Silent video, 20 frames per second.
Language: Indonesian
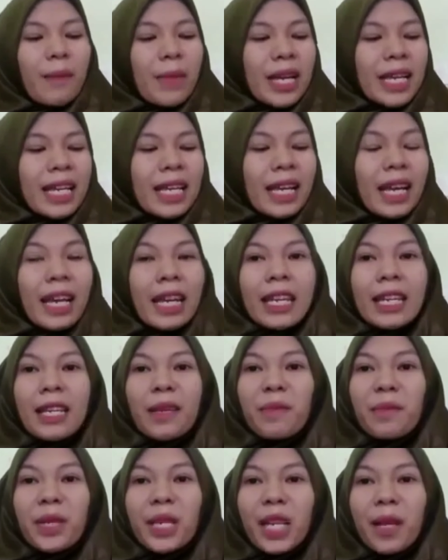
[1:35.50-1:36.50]
Pianika
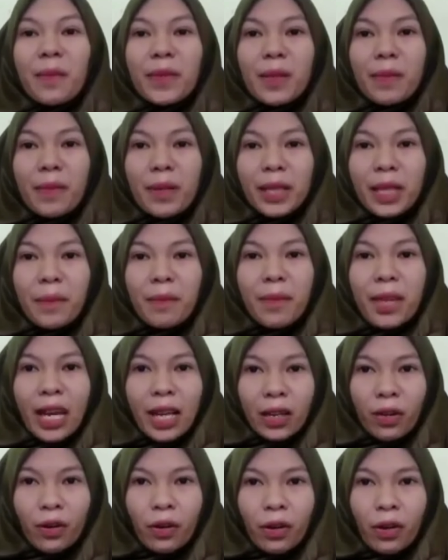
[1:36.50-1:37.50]
ini mirip seperti
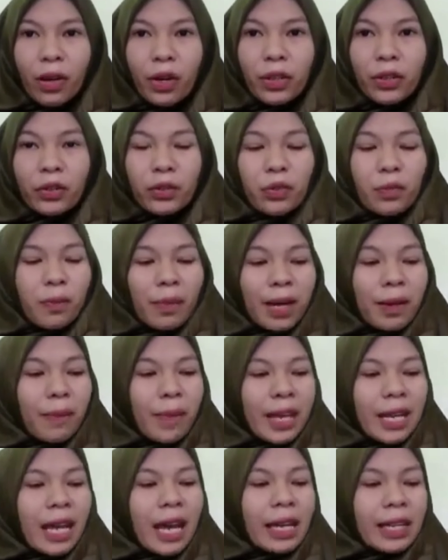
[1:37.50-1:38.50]
piano, cuman
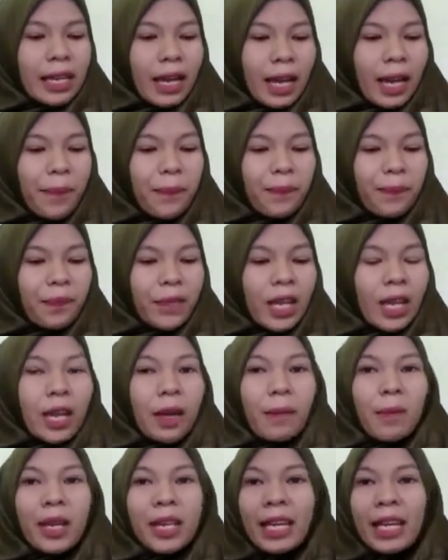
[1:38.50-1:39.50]
bedanya
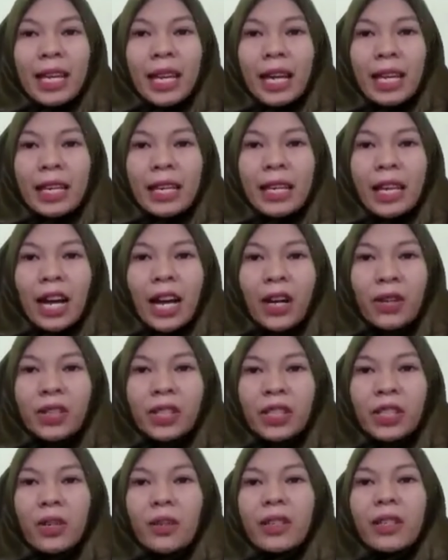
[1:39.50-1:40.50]
pianika ini harus
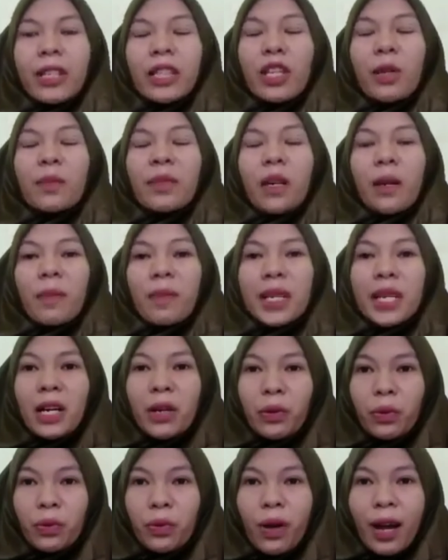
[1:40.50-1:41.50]
ditiup, ditiup terlebih
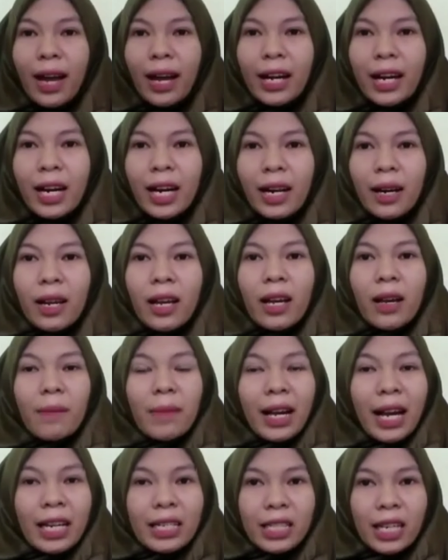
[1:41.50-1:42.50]
dahulu agar
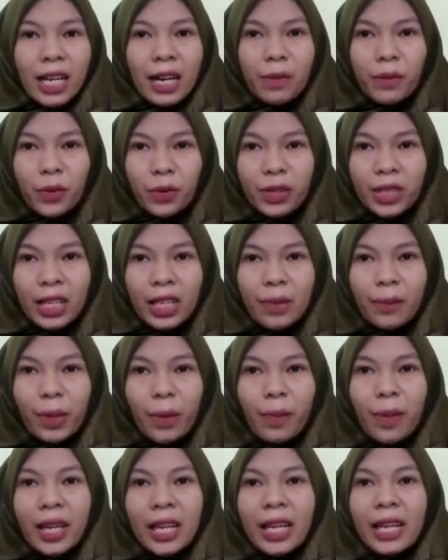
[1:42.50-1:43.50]
menghasilkan bunyi,
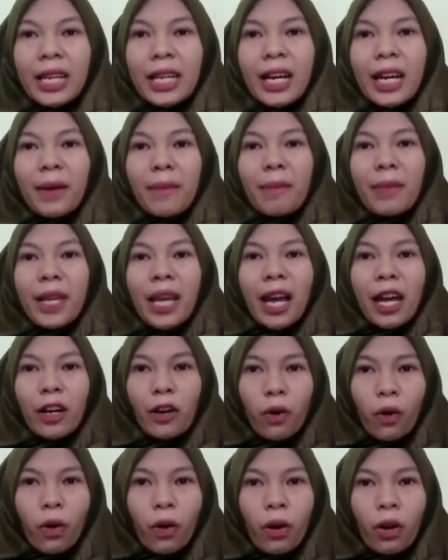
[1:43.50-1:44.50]
berbeda dengan
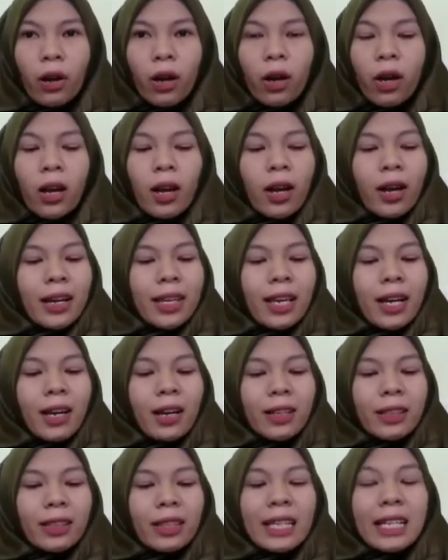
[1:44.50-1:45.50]
piano
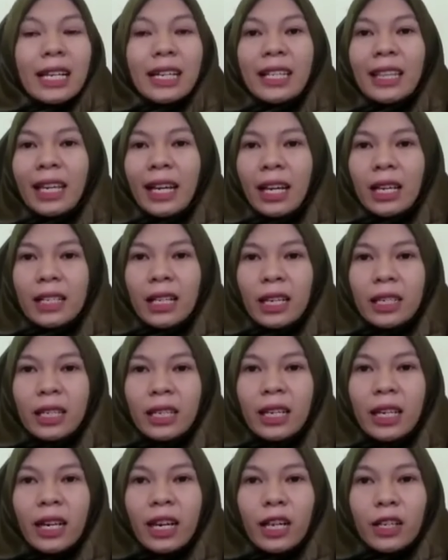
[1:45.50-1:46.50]
yang tinggal ditekan
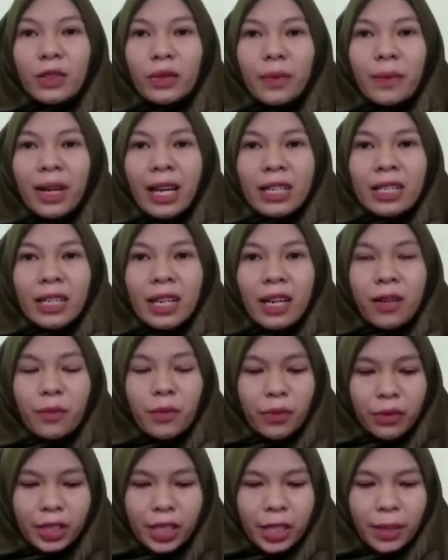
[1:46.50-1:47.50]
saja dan langsung menghasilkan
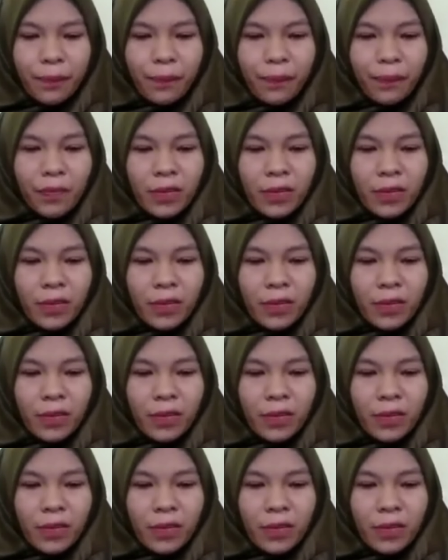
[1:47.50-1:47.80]
bunyi.